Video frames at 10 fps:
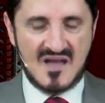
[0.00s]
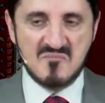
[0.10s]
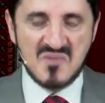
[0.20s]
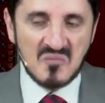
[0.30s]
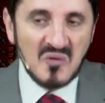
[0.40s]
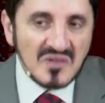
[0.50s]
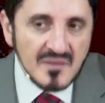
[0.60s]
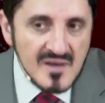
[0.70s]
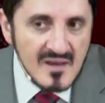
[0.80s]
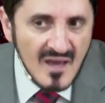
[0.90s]
اما
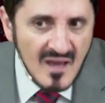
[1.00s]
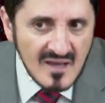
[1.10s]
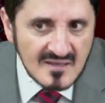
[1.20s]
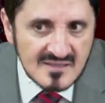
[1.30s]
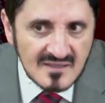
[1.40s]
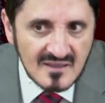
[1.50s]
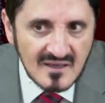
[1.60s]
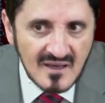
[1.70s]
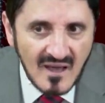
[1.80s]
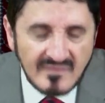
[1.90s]
معظم الناس
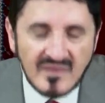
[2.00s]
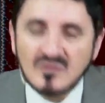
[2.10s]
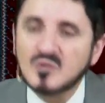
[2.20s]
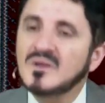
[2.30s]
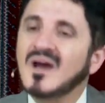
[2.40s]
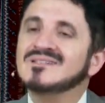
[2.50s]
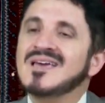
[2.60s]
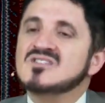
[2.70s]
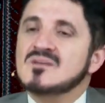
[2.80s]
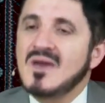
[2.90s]
الدين عندهم أي
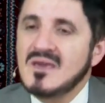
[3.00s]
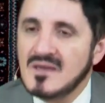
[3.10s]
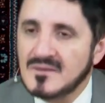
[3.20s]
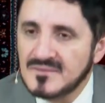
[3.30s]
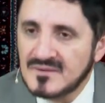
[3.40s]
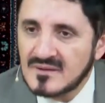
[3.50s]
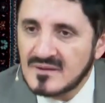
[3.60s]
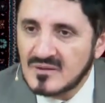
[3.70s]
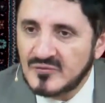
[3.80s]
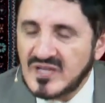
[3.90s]
قضايا اجتماعيه
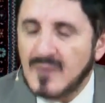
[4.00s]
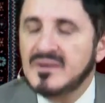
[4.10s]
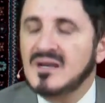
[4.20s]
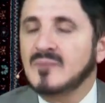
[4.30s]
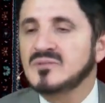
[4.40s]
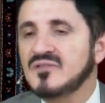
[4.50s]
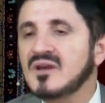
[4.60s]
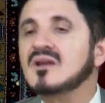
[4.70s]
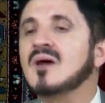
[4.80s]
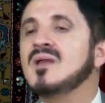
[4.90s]
في تعبير العبد
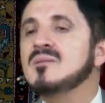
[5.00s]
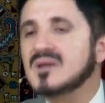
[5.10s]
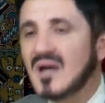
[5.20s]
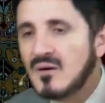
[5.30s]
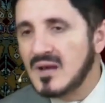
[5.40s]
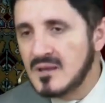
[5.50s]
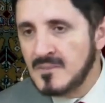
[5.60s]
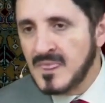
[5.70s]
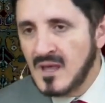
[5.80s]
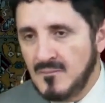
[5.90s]
الفقير قبل يمكن حوالي
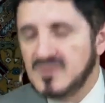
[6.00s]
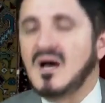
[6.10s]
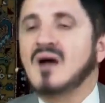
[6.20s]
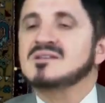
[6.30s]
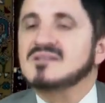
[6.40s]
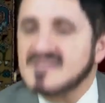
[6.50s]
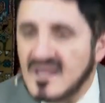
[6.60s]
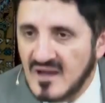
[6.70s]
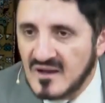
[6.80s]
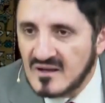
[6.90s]
بضع عشرة
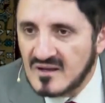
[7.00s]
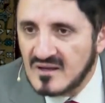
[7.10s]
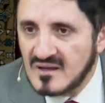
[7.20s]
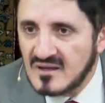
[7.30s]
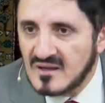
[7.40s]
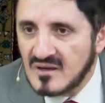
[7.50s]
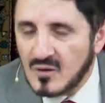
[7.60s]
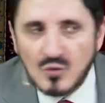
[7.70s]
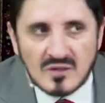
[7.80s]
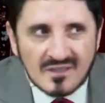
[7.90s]
سنة
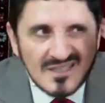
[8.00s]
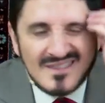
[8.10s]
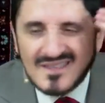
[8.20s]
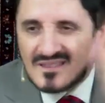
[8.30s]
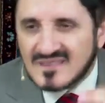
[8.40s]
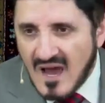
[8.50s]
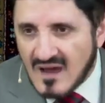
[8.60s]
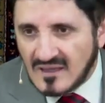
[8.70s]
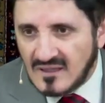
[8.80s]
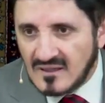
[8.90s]
قلت عند
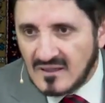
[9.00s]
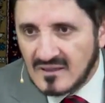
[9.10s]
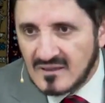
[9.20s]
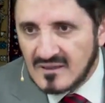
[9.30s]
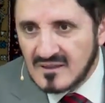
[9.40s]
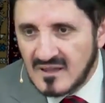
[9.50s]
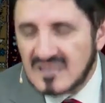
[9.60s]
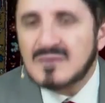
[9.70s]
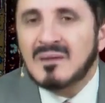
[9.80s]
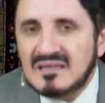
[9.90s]
التحقيق
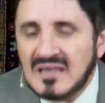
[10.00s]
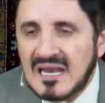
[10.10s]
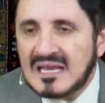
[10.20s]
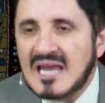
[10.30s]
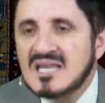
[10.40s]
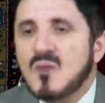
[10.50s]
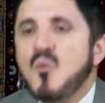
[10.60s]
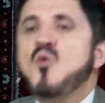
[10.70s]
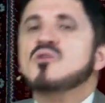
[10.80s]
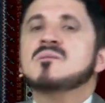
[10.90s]
يتبين لك أن
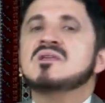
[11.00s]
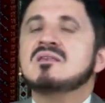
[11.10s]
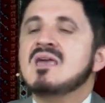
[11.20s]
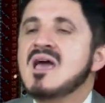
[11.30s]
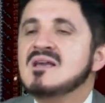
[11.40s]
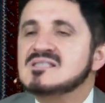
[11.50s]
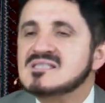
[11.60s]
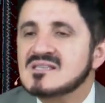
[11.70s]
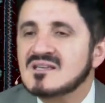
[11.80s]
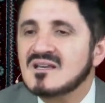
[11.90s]
معظم
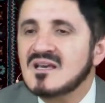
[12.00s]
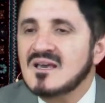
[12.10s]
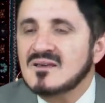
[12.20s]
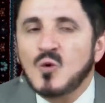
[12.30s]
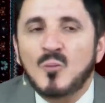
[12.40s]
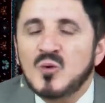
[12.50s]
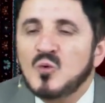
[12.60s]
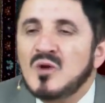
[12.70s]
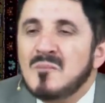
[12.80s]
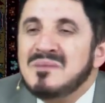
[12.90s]
الناس
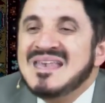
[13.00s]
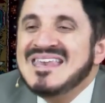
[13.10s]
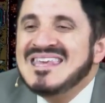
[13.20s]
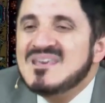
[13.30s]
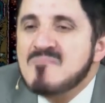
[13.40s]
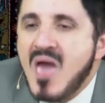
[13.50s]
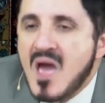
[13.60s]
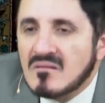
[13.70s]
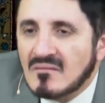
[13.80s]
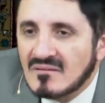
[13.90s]
يؤمنون
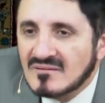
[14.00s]
بالإيمان